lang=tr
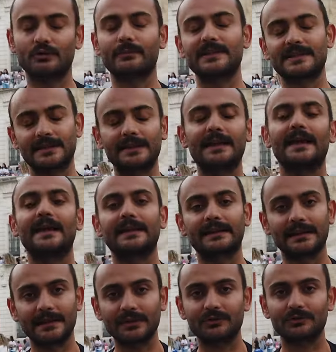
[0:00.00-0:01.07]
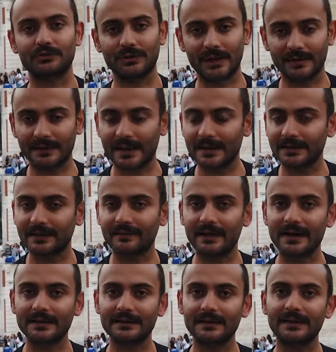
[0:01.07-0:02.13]
korumasını gerektiğini düşünenler de
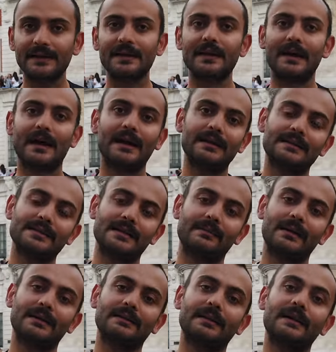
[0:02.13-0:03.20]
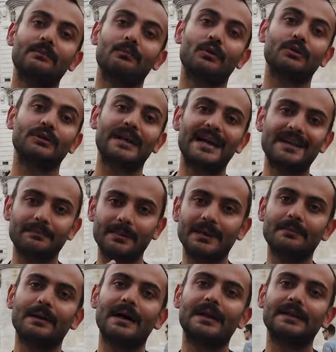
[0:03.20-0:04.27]
vardı. Aynı zamanda modern
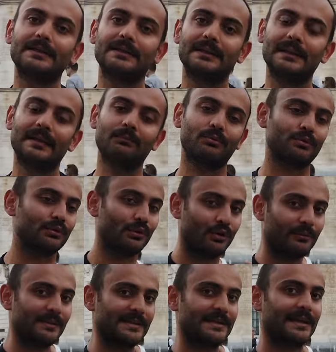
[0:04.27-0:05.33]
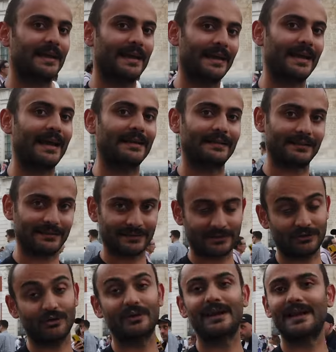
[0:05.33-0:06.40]
mimaride de burada olması gereken
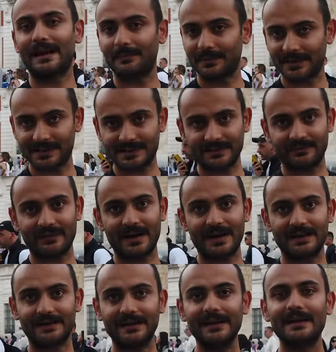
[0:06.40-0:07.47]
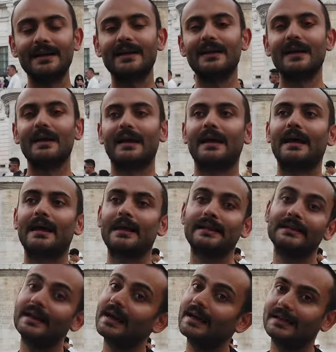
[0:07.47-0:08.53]
söylenen bir kısım vardı.
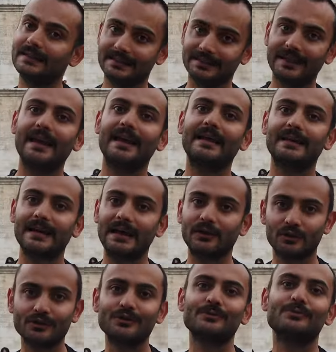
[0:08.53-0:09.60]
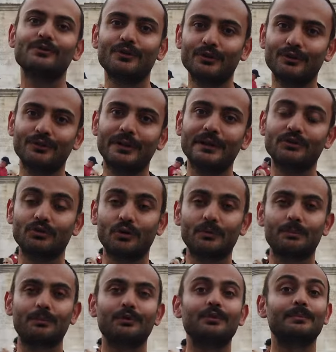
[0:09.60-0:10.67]
E, nihayetinde heykel gözümüzün önünde çok
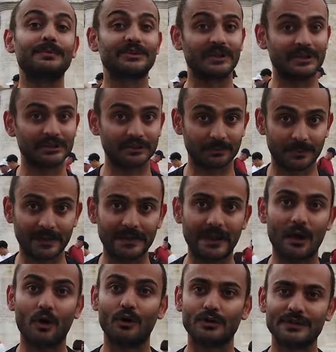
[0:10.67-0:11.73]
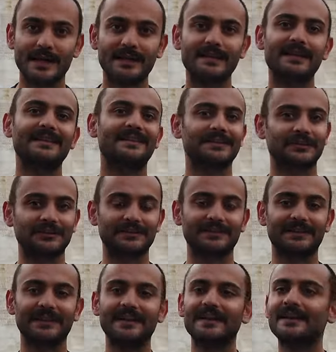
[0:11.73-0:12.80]
büyük bir çalışmayla, özenle
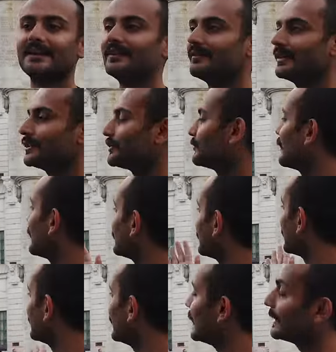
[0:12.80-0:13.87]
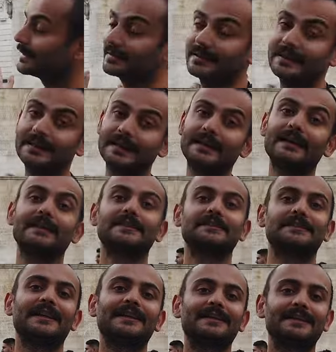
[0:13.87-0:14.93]
taşındı ve şu anda da yeni
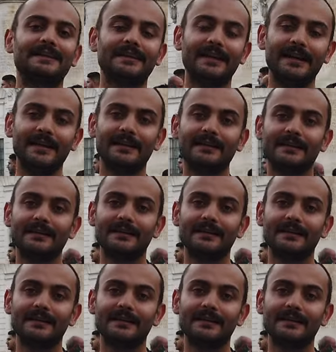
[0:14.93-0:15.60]
şekliyle